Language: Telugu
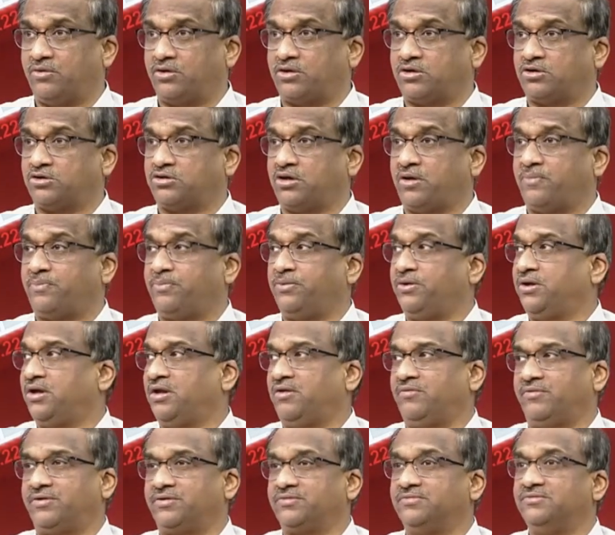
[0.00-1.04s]
ఓట్లతో ఎప్పుడు
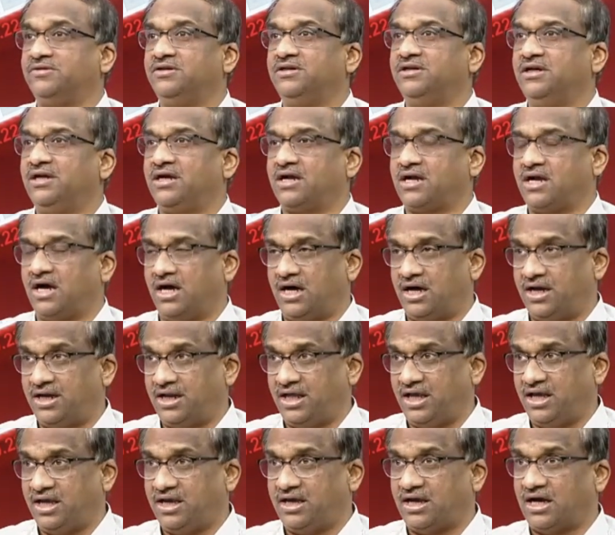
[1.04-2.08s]
గెలవరు
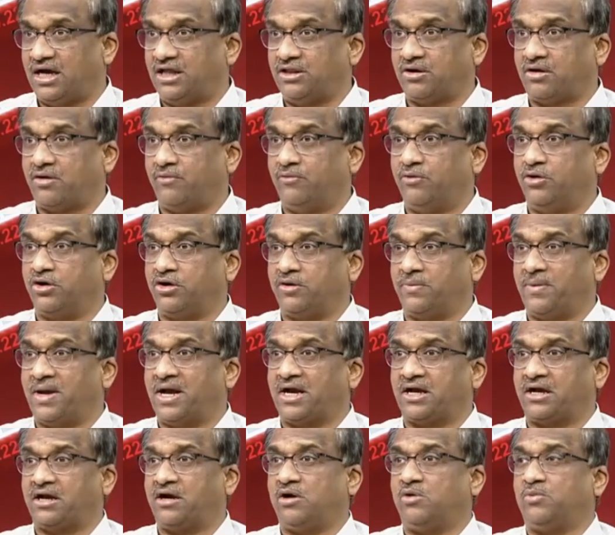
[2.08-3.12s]
కానీ అదొక ఓటు గా
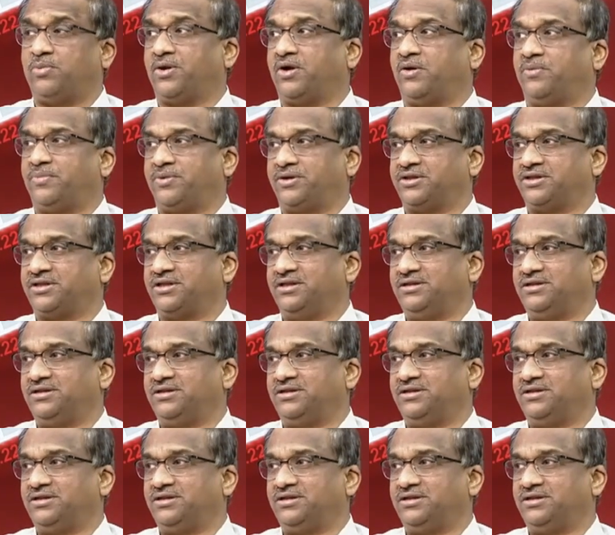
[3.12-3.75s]
ఉపయోగపడుతుంది